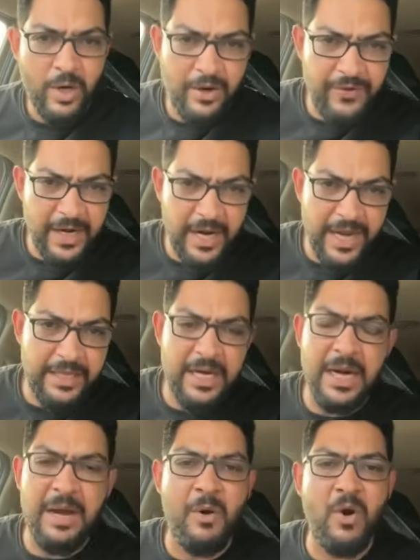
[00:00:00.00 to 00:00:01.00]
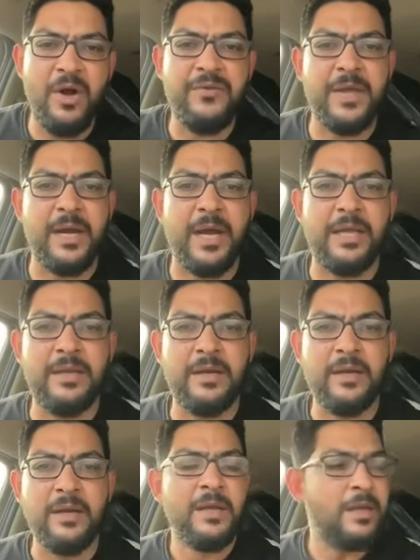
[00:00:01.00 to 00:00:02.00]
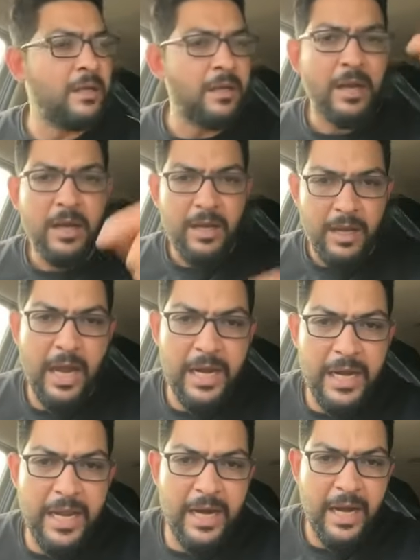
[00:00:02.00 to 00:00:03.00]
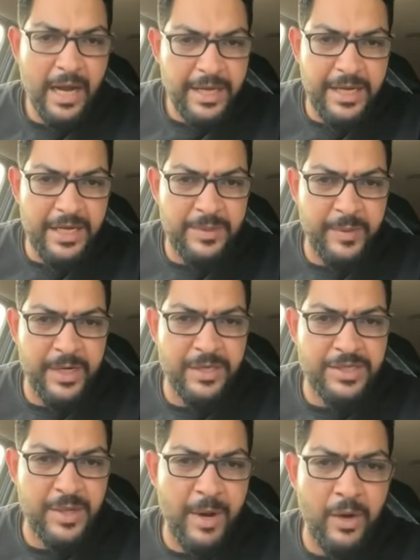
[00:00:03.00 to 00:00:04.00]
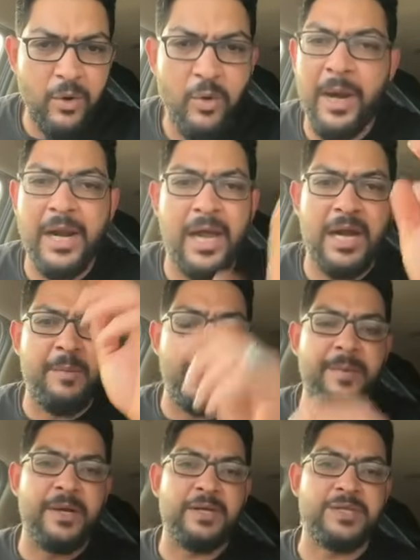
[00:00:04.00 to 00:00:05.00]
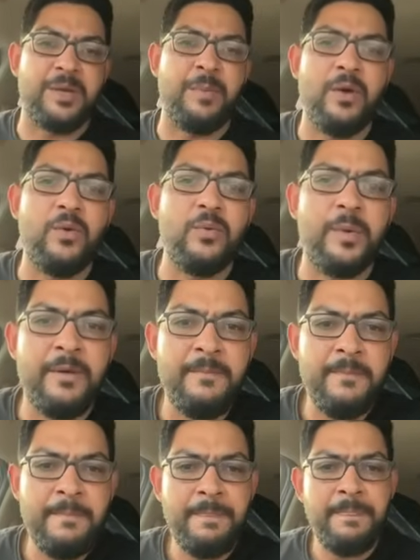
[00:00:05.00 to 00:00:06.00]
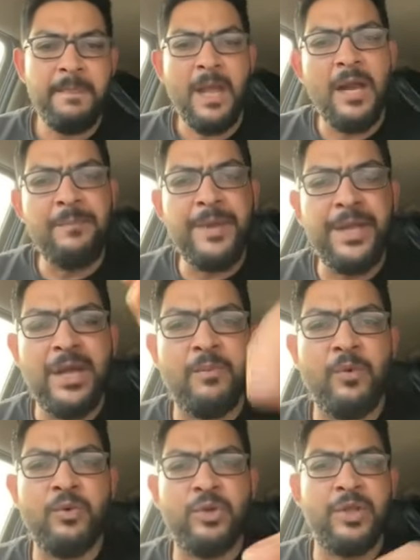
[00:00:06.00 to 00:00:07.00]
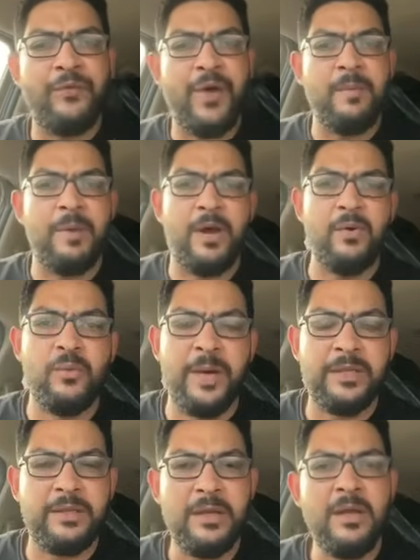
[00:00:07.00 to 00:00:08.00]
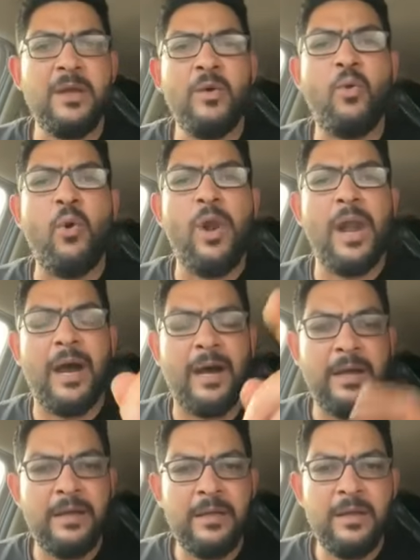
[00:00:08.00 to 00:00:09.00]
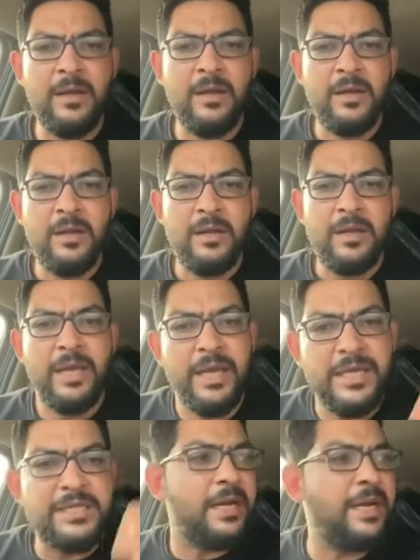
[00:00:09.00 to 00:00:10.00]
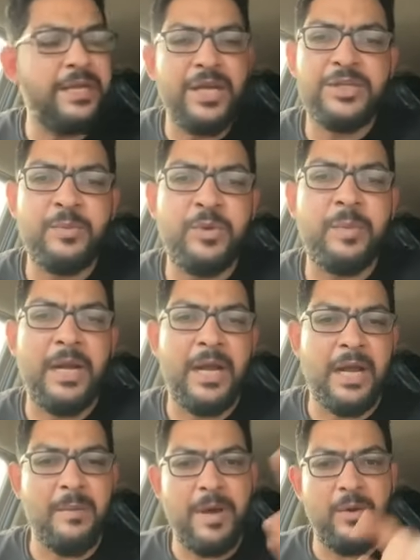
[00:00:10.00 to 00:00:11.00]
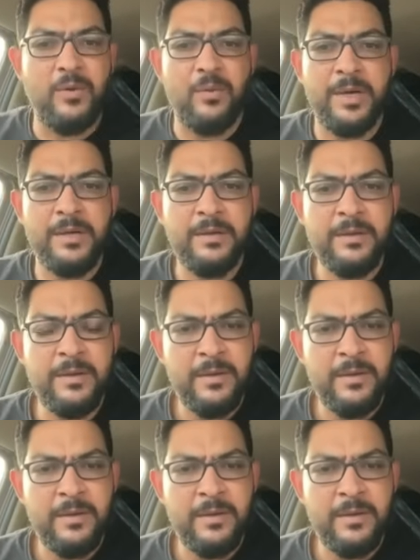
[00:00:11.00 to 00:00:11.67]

وقفنا لغايه هنا لا ما وقفنا لغايه هنا الليله الجيش من نقص معلومه لا لا ما من نقص معلومه الميديا موجوده فيها المعلومات كلها اذا الجيش متملك المعلومه